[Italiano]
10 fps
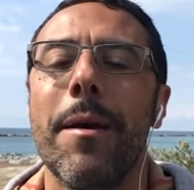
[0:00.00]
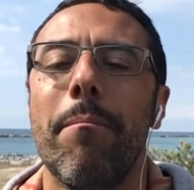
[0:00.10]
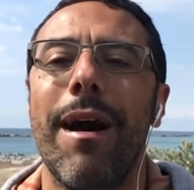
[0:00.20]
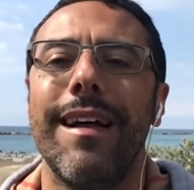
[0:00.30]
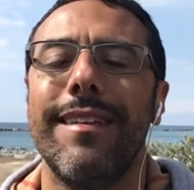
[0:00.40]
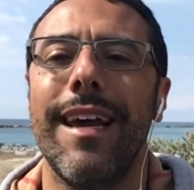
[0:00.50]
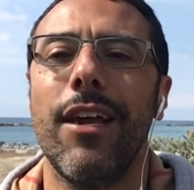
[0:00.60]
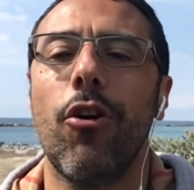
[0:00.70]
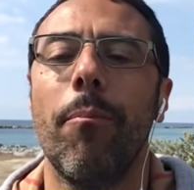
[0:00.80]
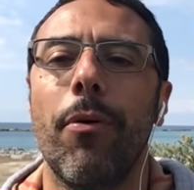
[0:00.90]
ma
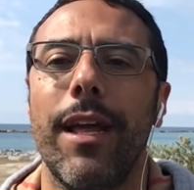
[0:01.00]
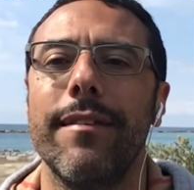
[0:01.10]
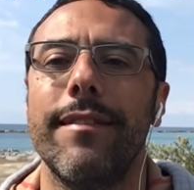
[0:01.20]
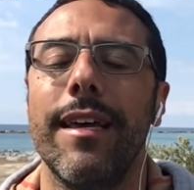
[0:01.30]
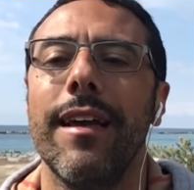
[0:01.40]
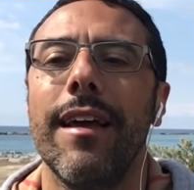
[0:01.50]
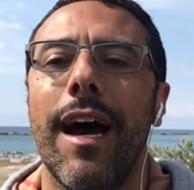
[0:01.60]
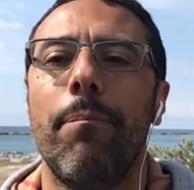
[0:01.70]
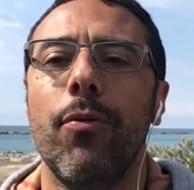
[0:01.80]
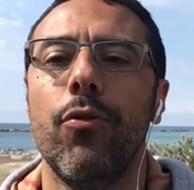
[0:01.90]
dai componenti
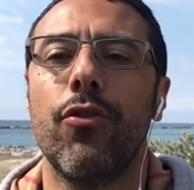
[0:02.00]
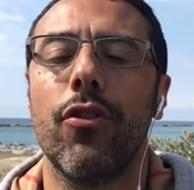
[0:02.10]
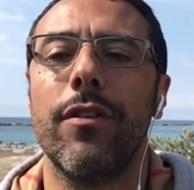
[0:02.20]
appunto